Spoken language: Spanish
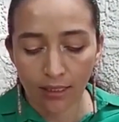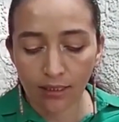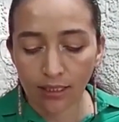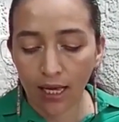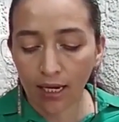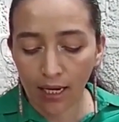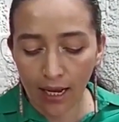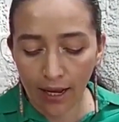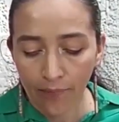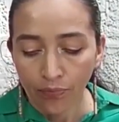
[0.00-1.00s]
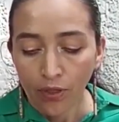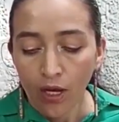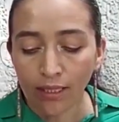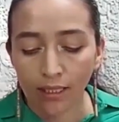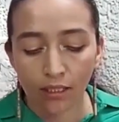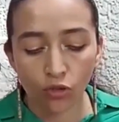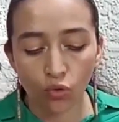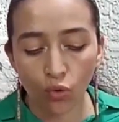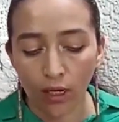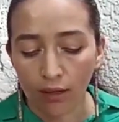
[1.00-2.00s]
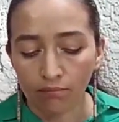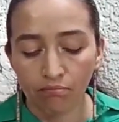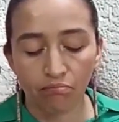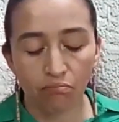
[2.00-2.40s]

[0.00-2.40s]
hacerle una textura.